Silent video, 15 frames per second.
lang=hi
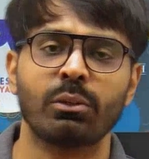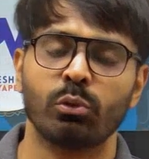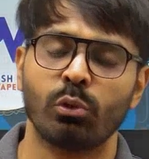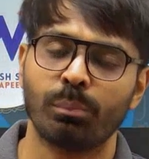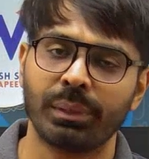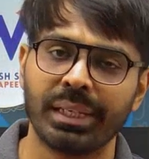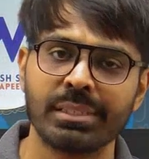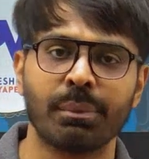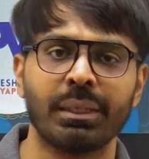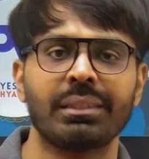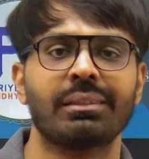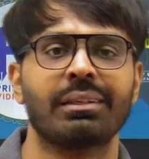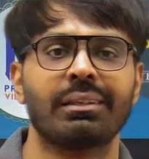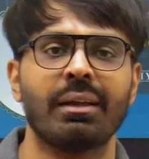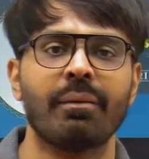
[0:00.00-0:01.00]
तो प्लीज़ मत
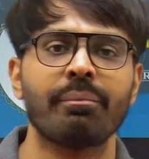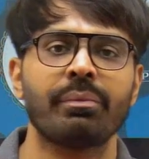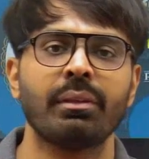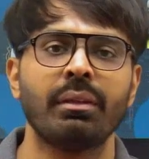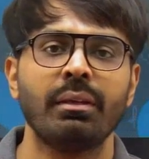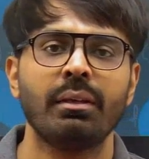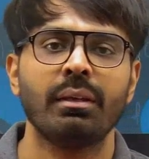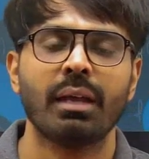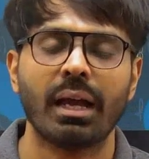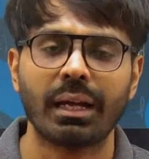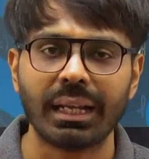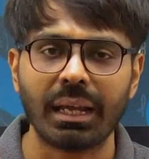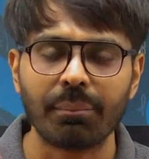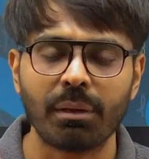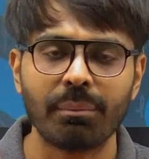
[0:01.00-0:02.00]
करना अगर
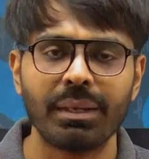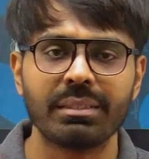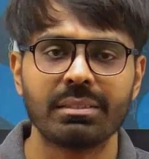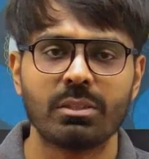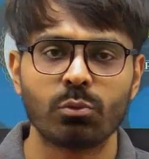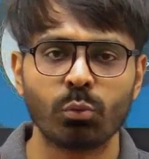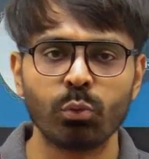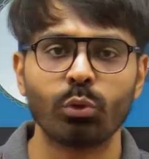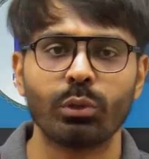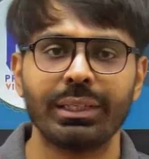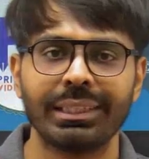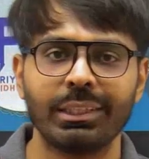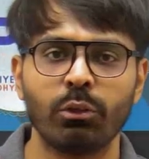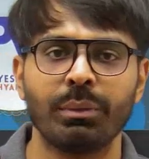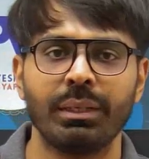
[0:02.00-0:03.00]
आप हमारे से सुन तो
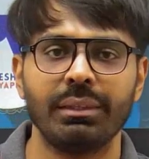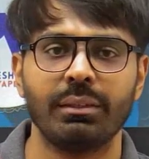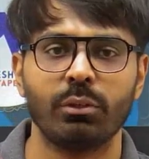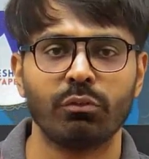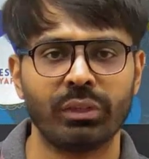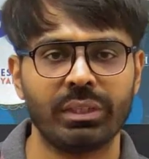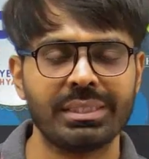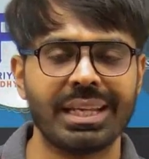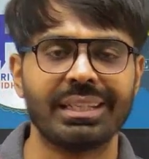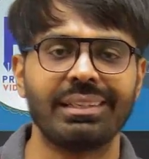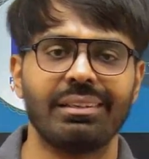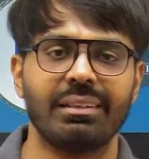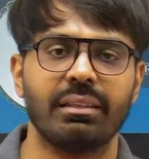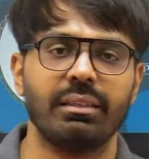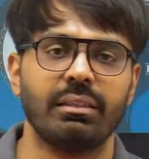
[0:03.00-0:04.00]
लेते हो मत करो फिर जाके
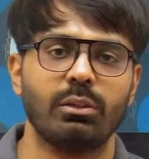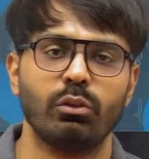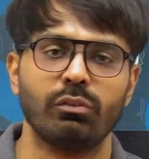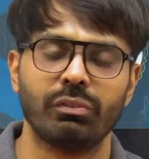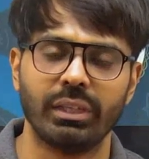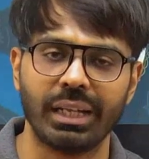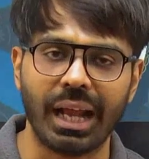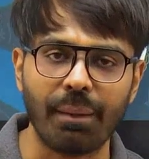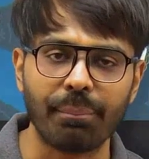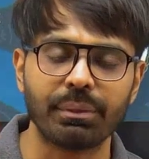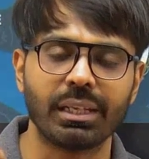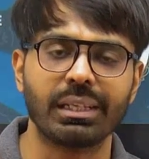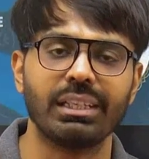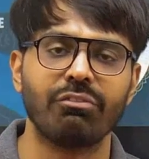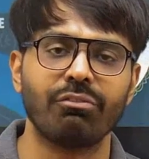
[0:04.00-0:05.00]
कर देते हो फिर आप
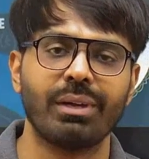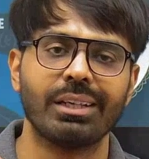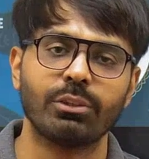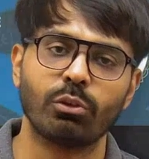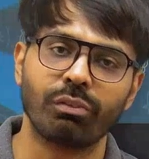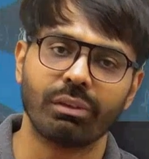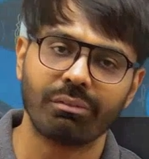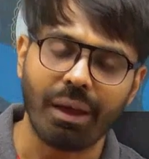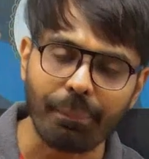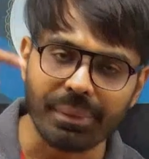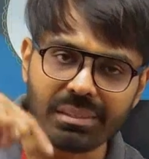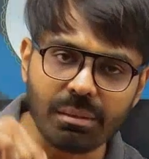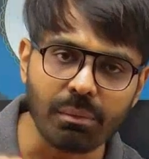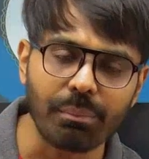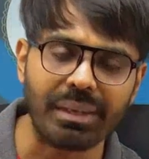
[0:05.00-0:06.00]
तकलीफ में आते हो फिर वापस
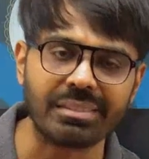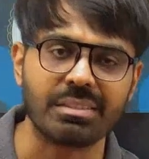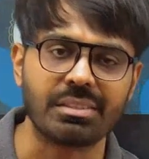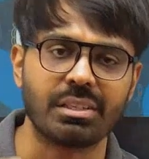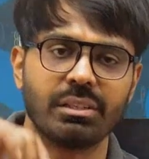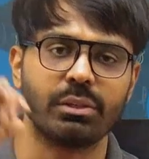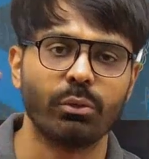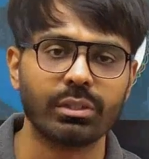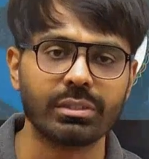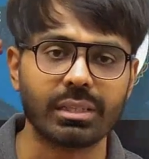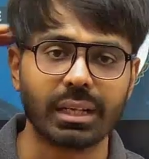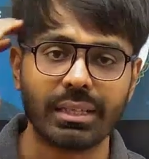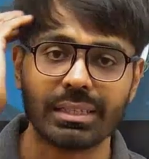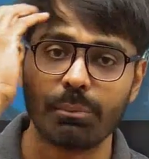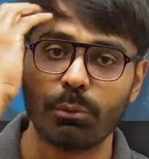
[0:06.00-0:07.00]
हमें मैसेज कर रहे हो कि सर
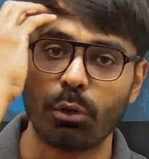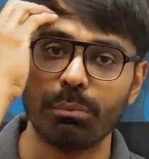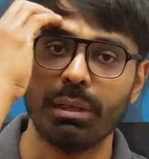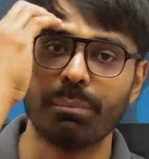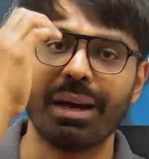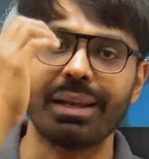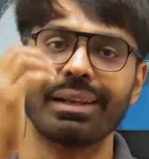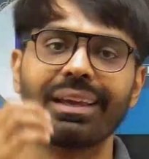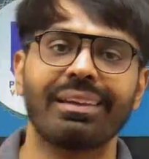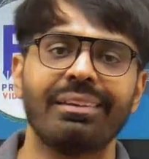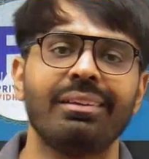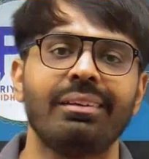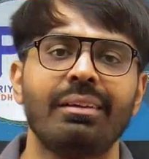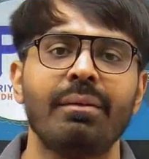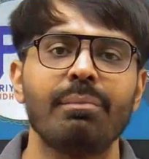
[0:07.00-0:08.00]
ऐसा प्रॉब्लम आ रहा है
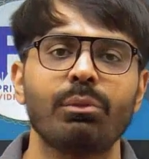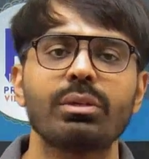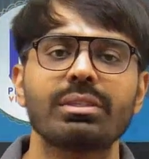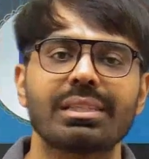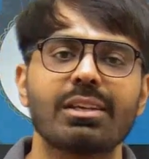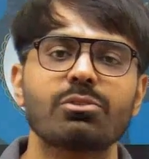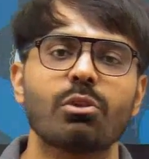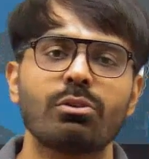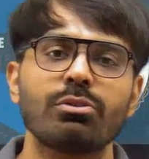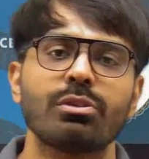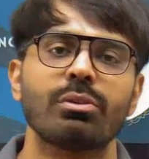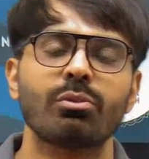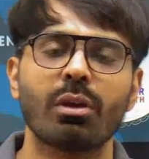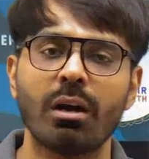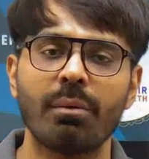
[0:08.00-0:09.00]
तो इसका सॉल्यूशन
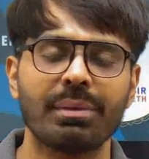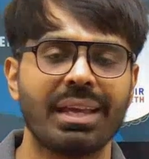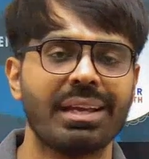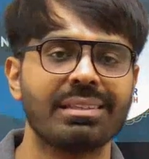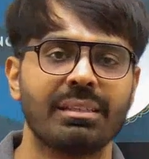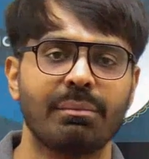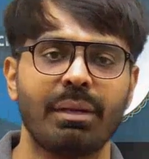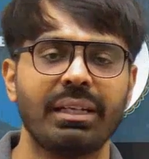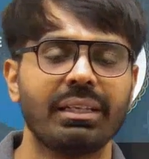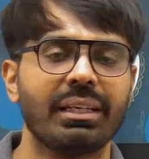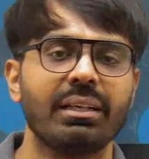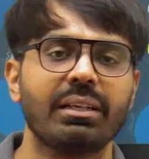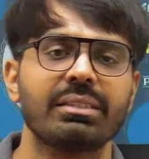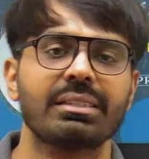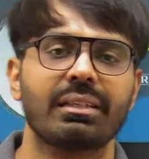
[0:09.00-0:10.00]
तो हम यहाँ से बैठ के
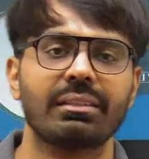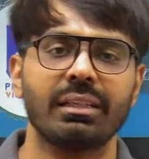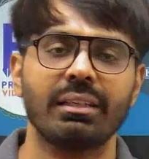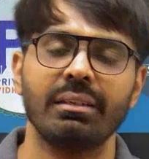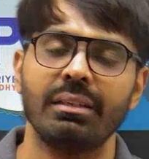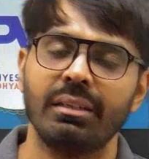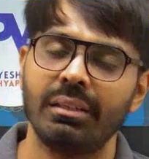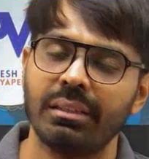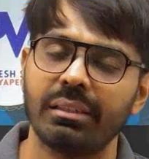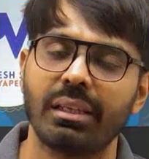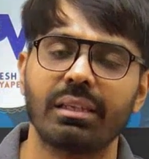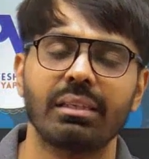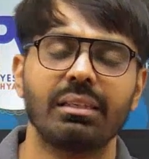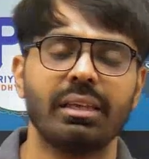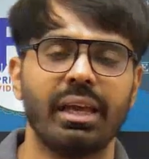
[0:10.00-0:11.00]
कर सकते
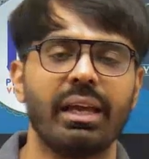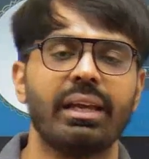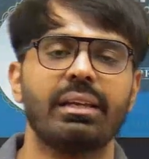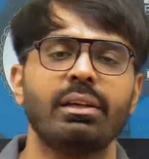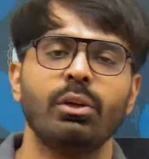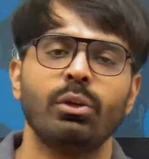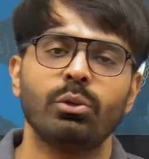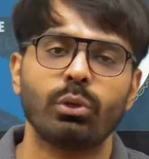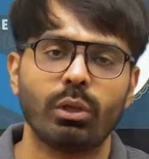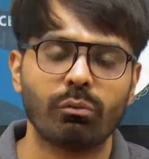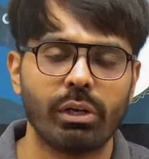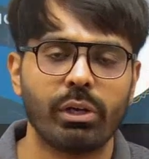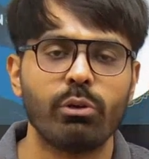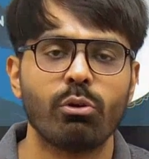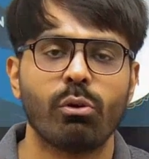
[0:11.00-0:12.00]
नहीं है तो ये
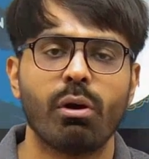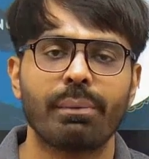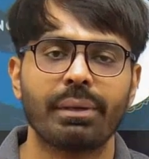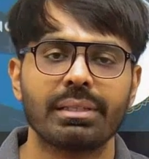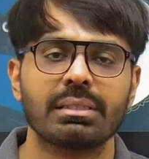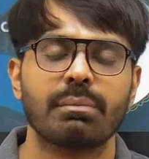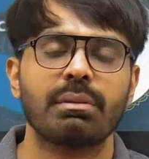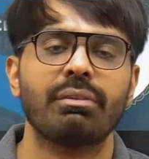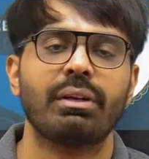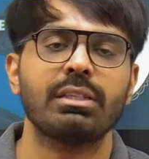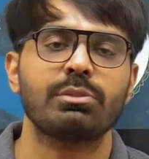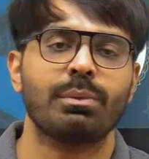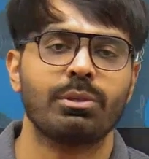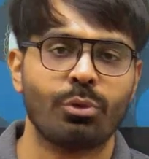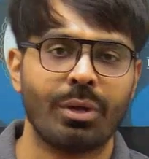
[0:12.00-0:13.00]
वीडियो को आपके सभी फ्रेंड्स
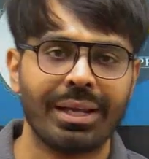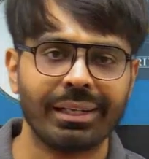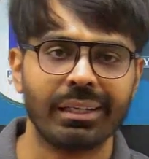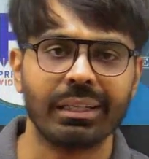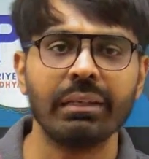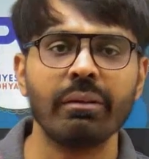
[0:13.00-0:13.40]
में शेयर करें